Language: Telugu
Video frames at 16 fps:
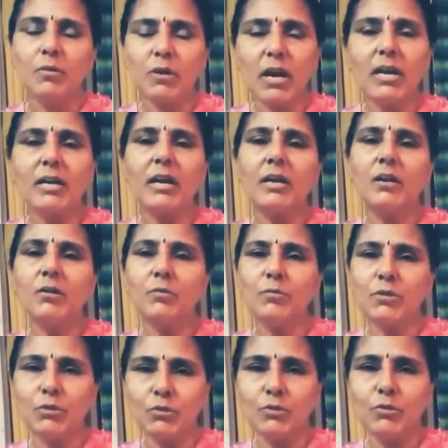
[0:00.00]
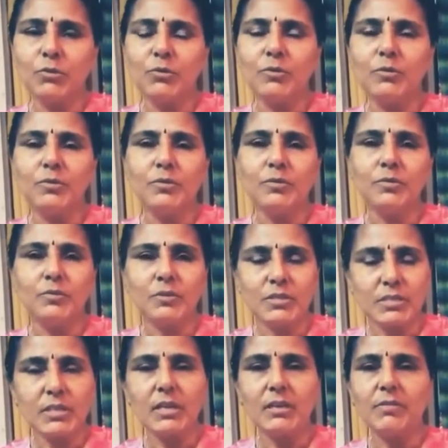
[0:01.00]
పోరాటాల్లో ముందుకు
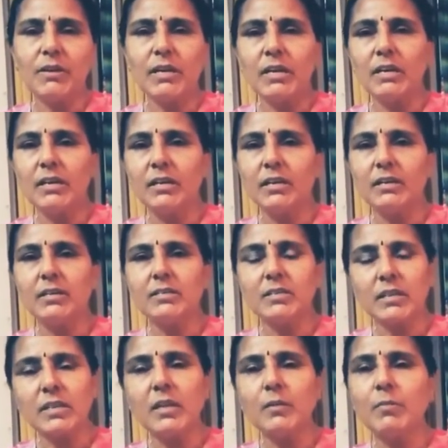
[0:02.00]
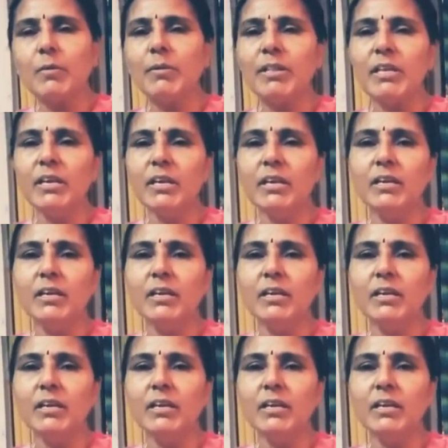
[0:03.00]
వచ్చినటువంటి సందర్భం అది